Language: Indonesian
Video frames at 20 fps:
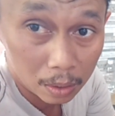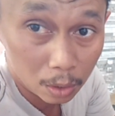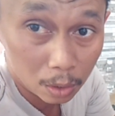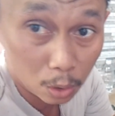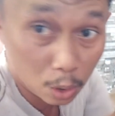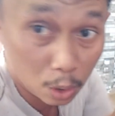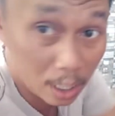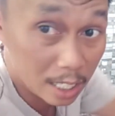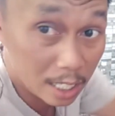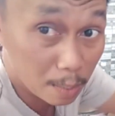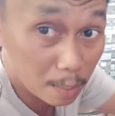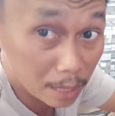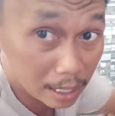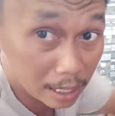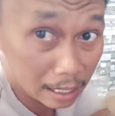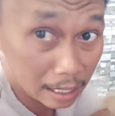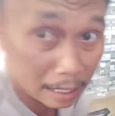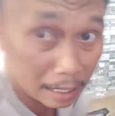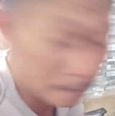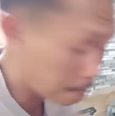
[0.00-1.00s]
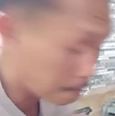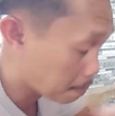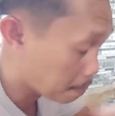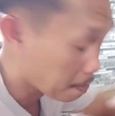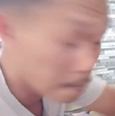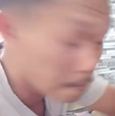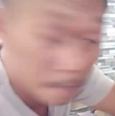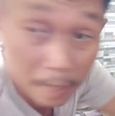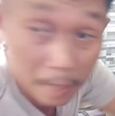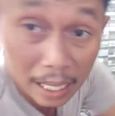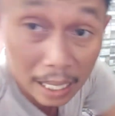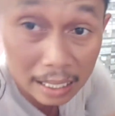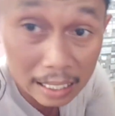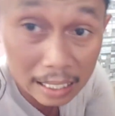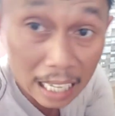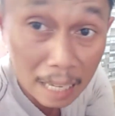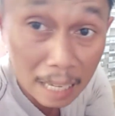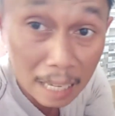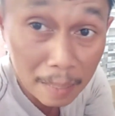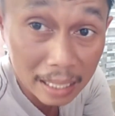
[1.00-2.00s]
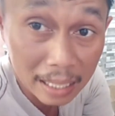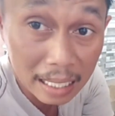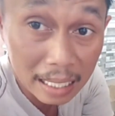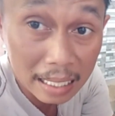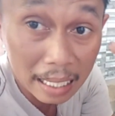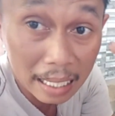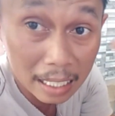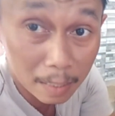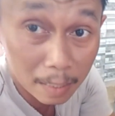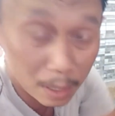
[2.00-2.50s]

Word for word: contohnya seperti ini perhatikan mata saya